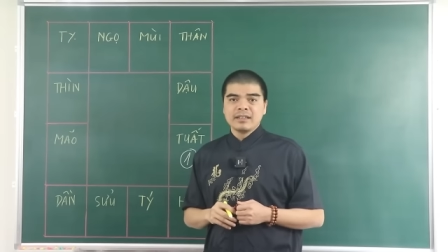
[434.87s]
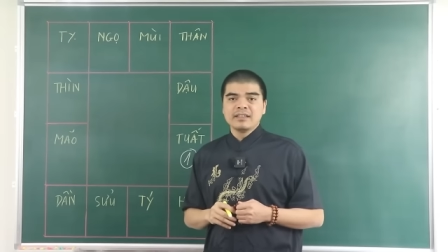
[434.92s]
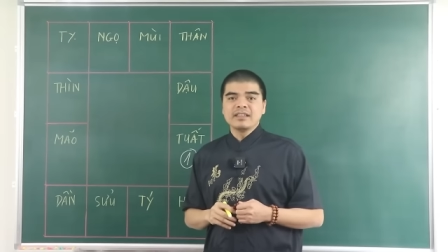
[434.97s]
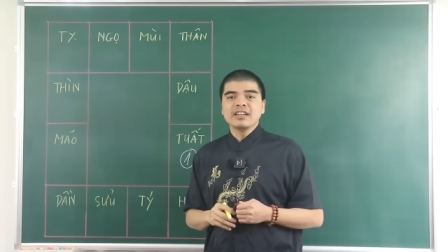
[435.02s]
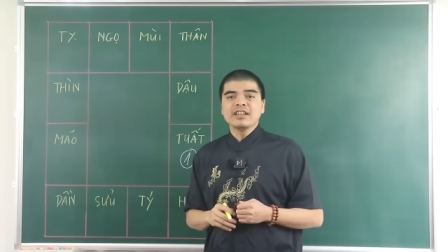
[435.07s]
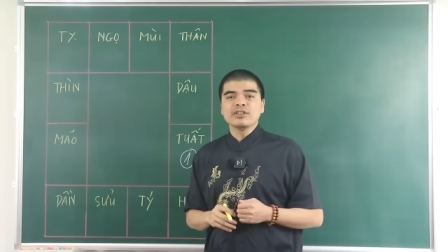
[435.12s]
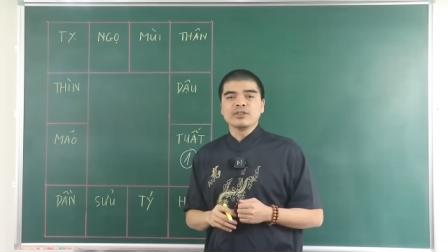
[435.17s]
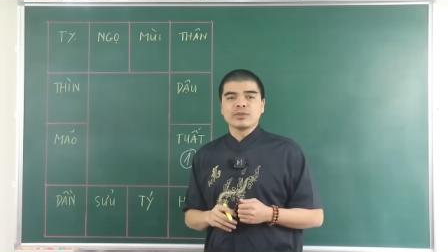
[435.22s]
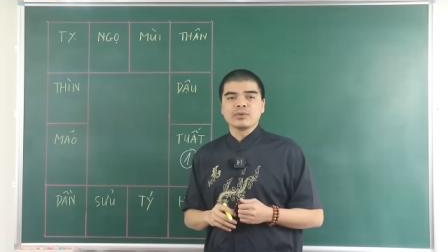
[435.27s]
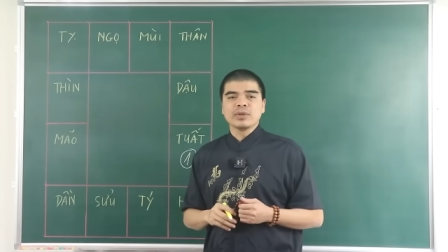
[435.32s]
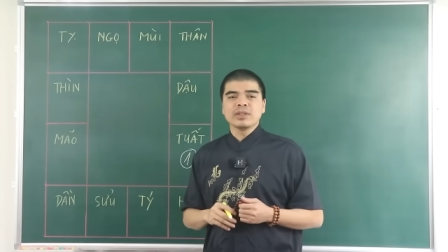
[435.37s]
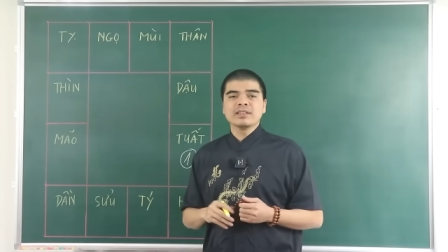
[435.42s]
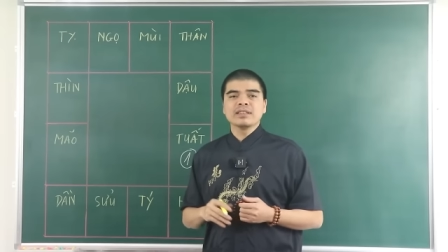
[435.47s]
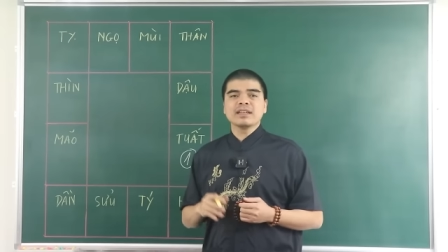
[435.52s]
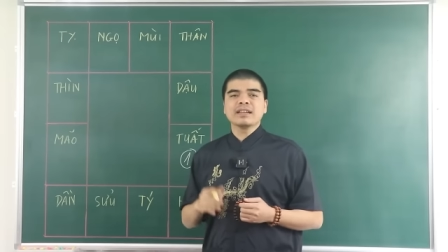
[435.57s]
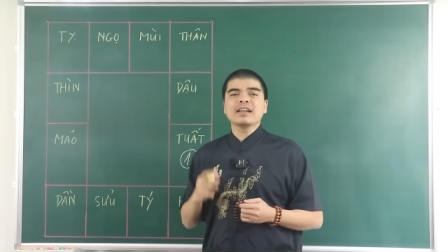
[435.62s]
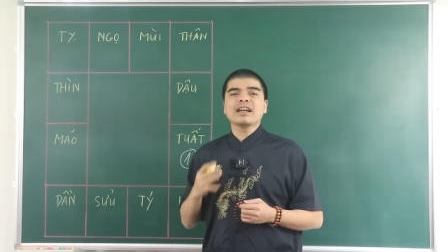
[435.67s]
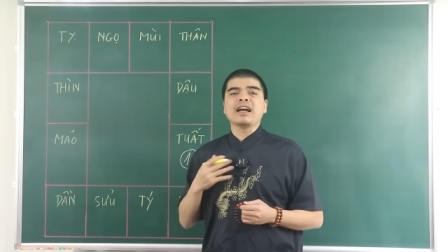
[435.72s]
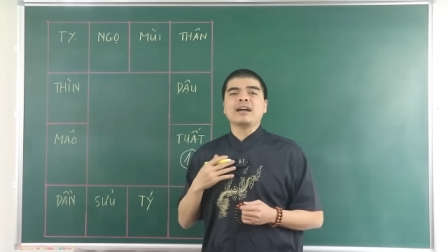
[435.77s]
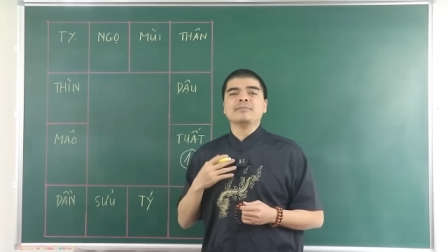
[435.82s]
những người tuổi Tuất
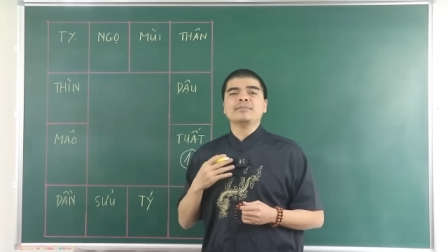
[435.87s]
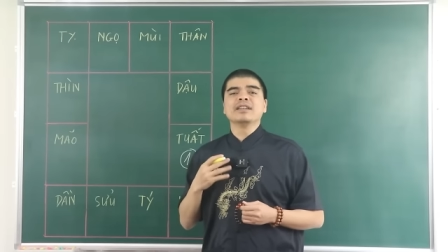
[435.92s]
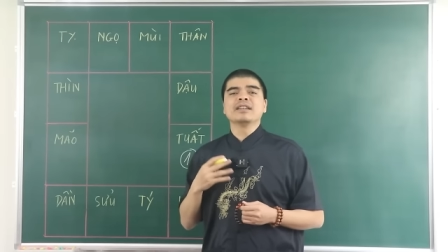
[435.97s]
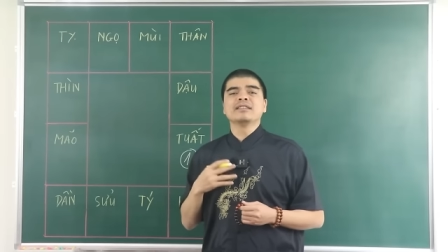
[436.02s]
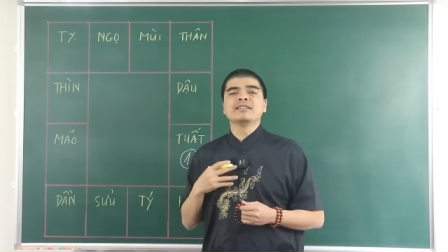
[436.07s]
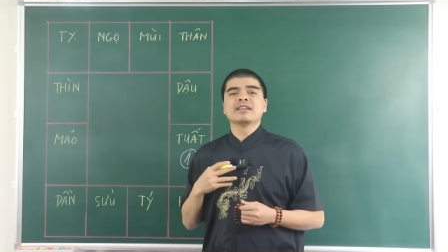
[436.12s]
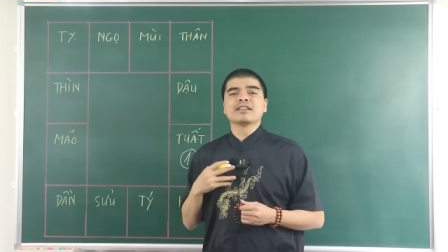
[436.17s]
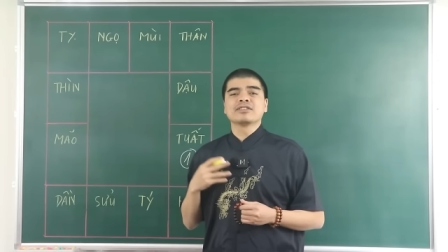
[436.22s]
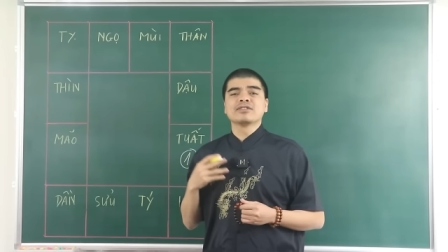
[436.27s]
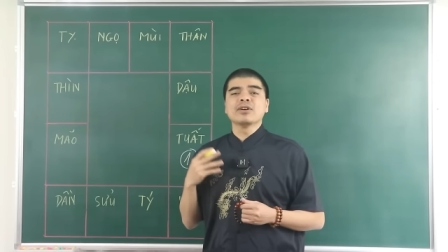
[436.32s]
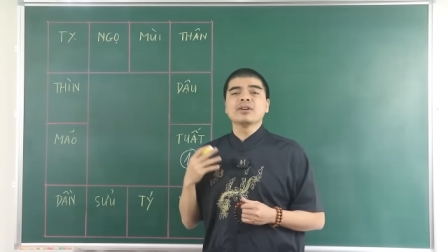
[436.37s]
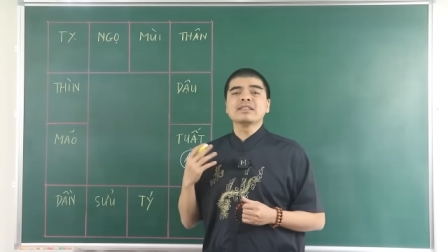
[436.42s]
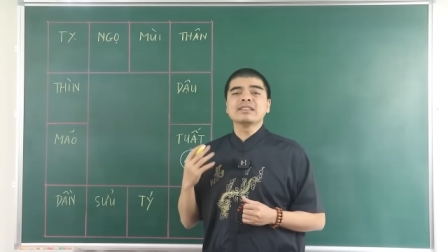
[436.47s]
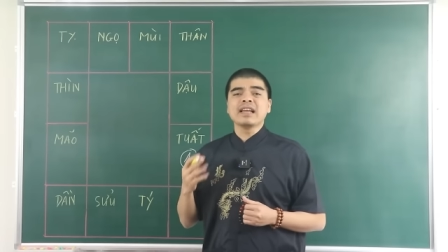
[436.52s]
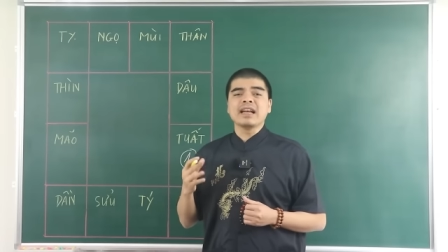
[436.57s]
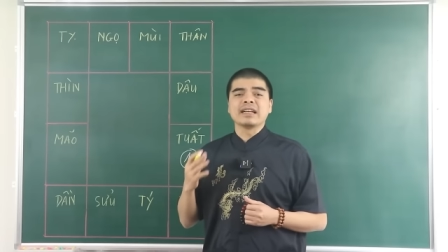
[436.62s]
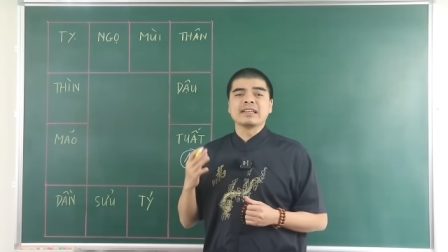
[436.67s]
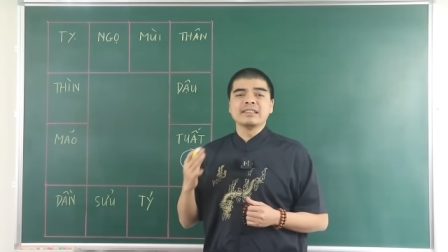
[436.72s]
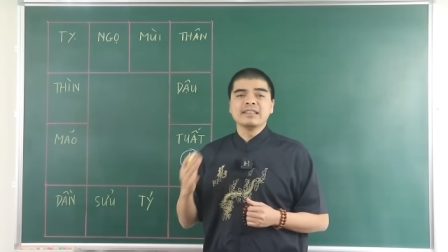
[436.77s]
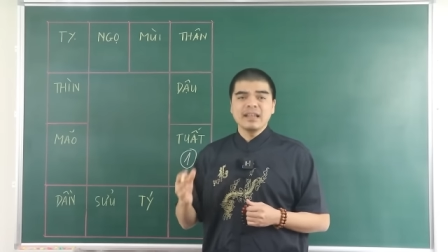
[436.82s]
sẽ cảm nhận được rõ
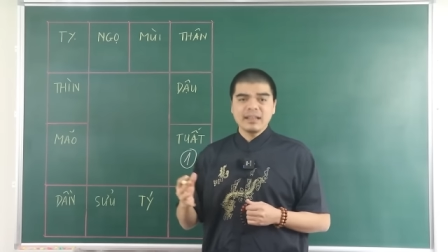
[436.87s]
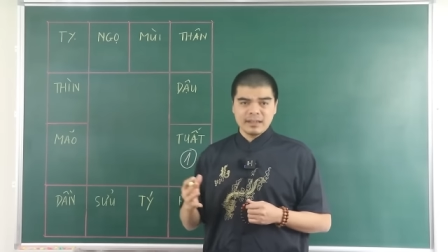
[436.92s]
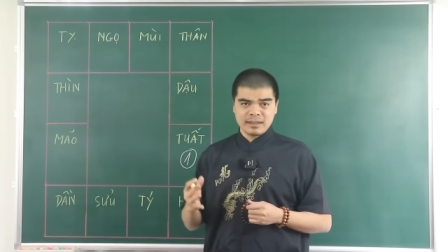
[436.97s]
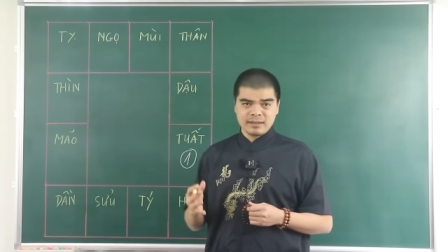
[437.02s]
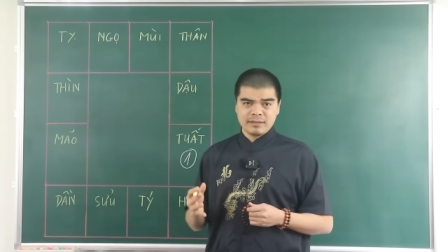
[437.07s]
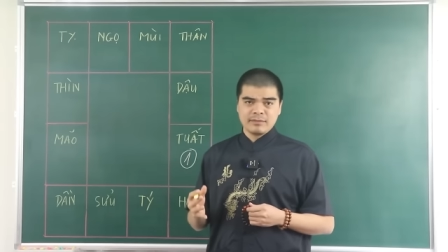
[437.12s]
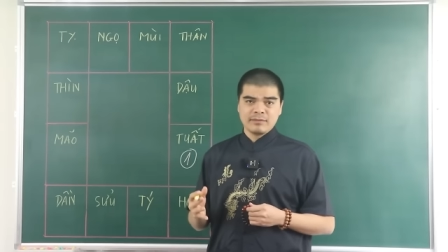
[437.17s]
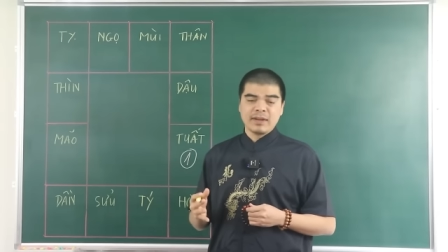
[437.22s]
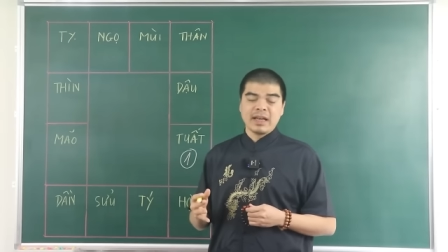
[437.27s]
ràng nhất